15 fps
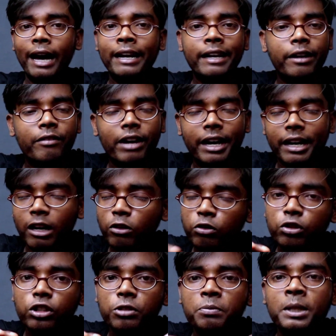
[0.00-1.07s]
एरर वगैरह
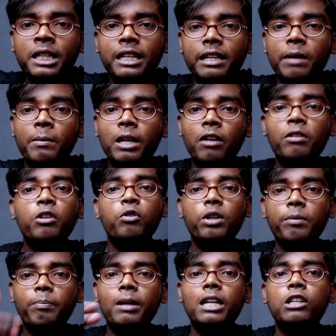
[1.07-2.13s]
कुछ भी नहीं है मतलब
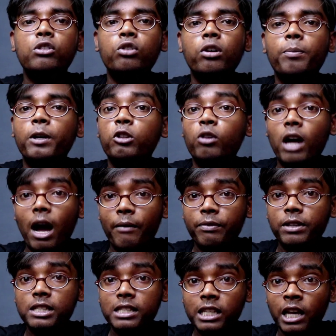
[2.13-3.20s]
क्योंकि प्ले स्टोर पे तो
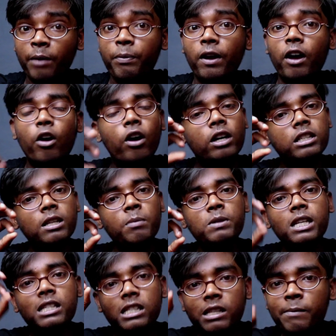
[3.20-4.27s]
काफ़ी सेफ है और
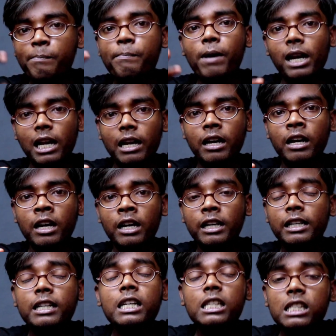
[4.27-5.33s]
सबसे सिंपल
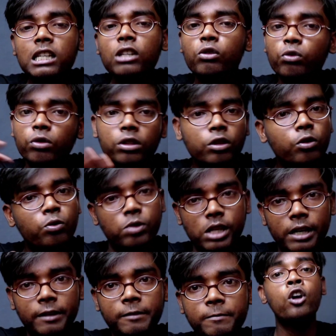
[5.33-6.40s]
ईजी टू
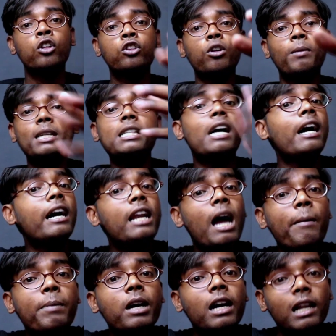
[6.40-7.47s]
यूज़ है तो बस अगर
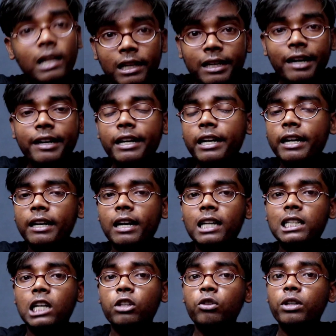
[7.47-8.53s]
आप कलर ग्रेडिंग
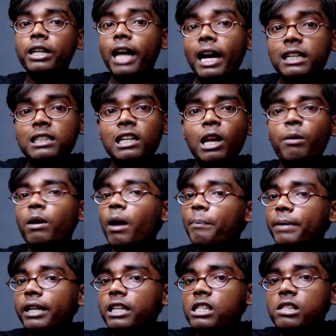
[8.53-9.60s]
करना चाहते हो नेक्स्ट लेवल
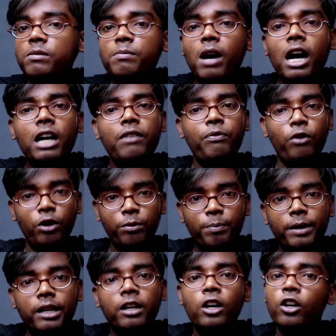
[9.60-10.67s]
अपने स्मार्टफोन
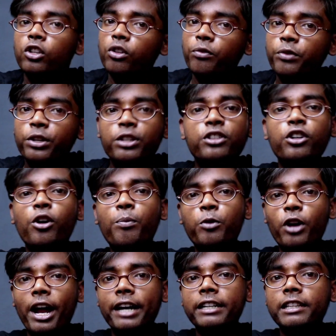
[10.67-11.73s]
पे तो वीडियो को
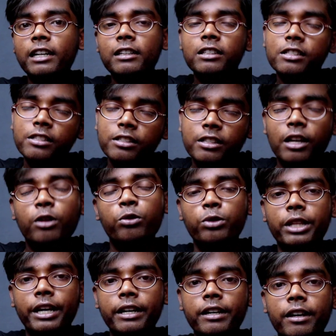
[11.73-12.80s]
पूरा एंड तक
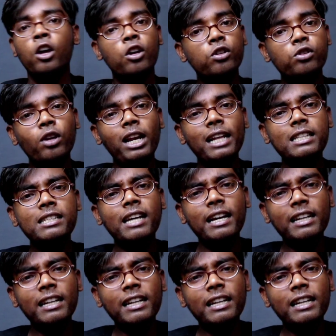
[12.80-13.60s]
जरूर देखना सो लेट्स